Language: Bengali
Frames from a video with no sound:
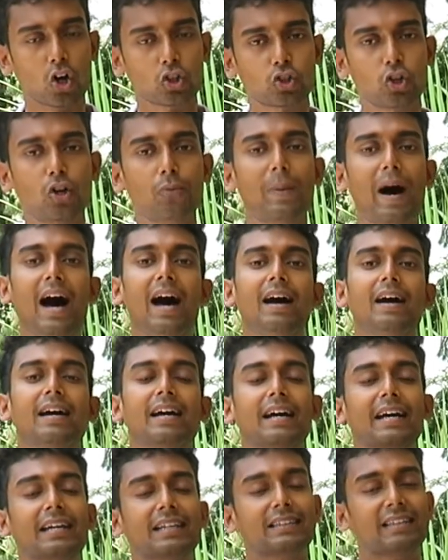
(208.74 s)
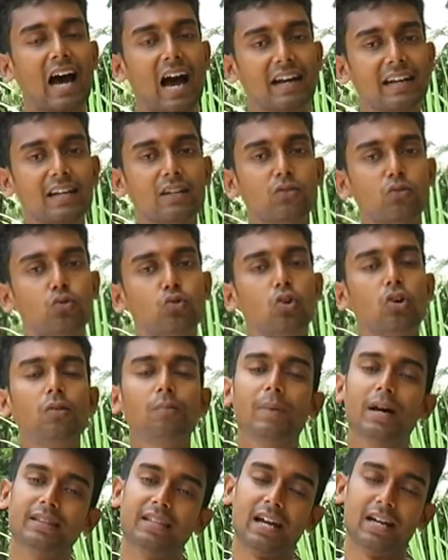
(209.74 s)
অথবা ধানের কুড়ো
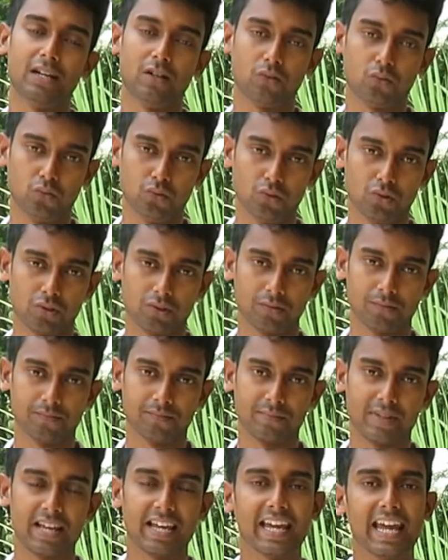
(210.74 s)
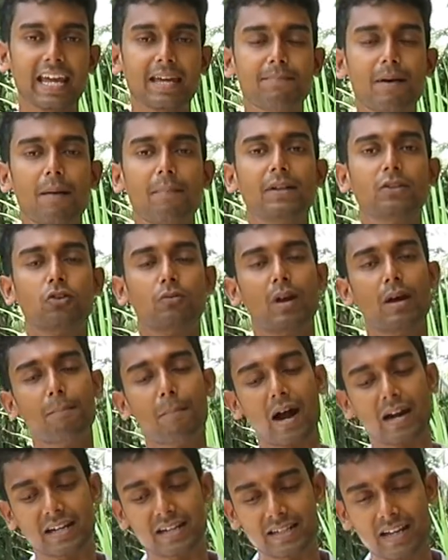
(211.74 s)
বা ধানের টুস এইভাবে তোমরা
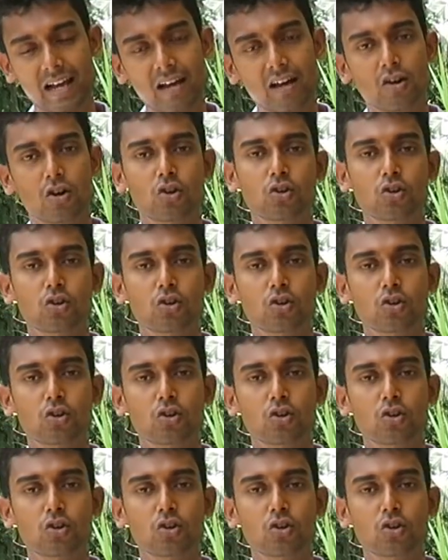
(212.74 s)
মাটিটা